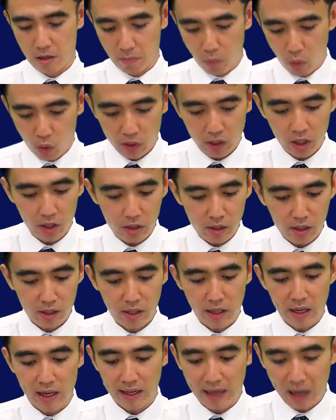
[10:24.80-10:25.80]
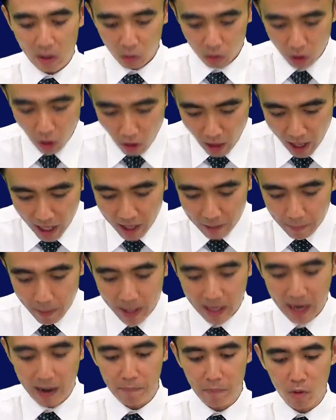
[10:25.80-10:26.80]
พูดถึงเราต้องให้พ
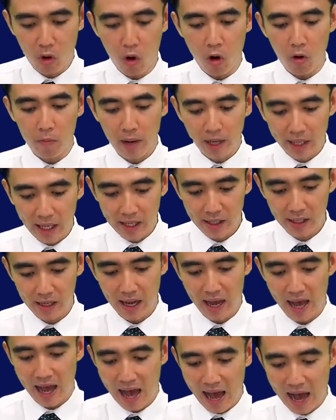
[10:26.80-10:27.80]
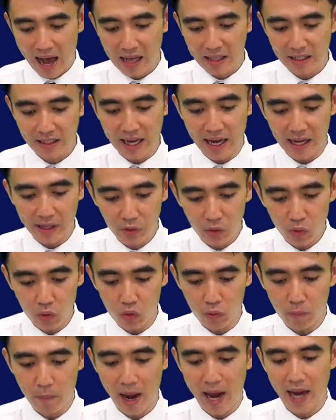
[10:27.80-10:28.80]
ระคำของพระคริสต์อาศัยอยู่
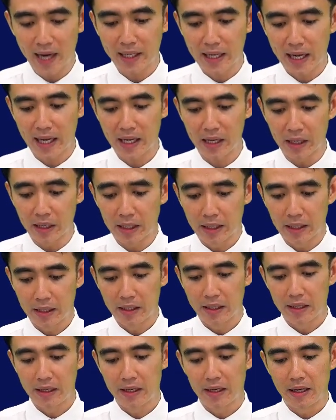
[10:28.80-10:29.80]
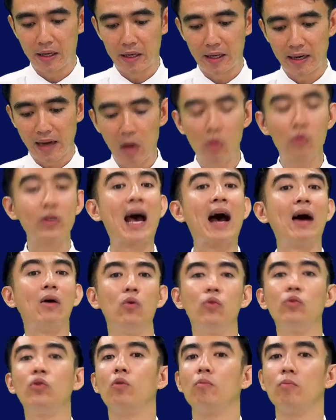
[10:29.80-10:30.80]
ภายในเราอย่าง
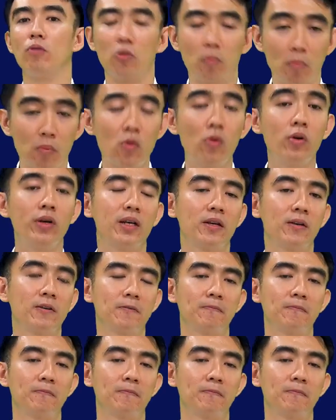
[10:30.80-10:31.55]
อุดมสมบูรณ์